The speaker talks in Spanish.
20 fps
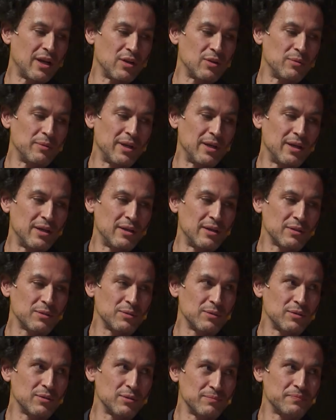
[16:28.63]
la novela,
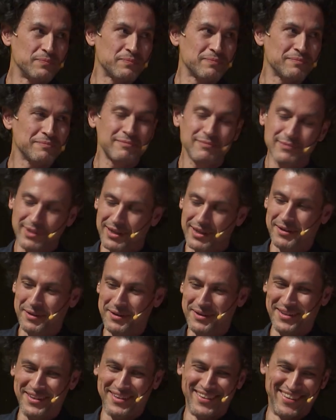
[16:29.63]
Arturo. ¿Ya podemos hablar de la
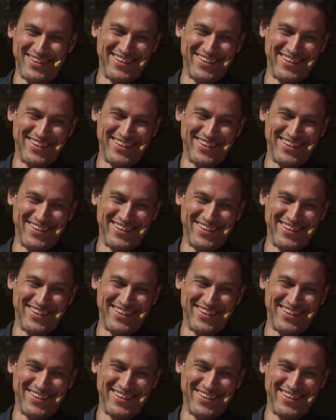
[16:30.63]
novela?